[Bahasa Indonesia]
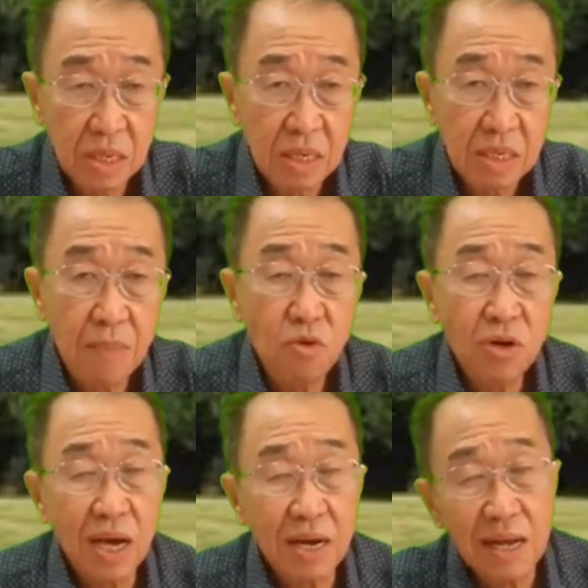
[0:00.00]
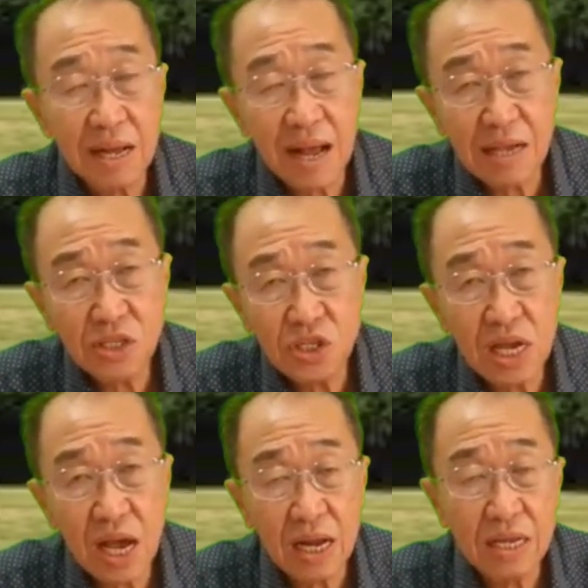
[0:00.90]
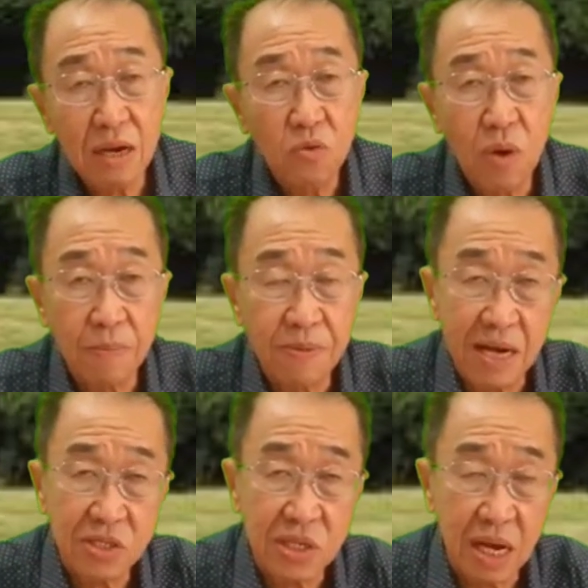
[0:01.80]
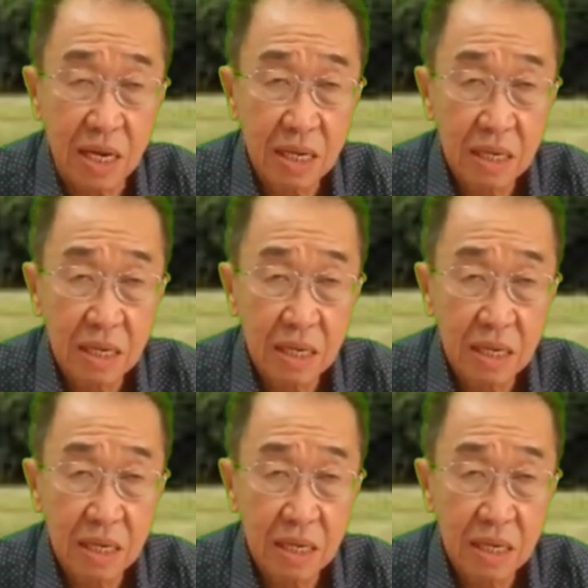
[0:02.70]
Namun karena kasih Allah yang luar biasa,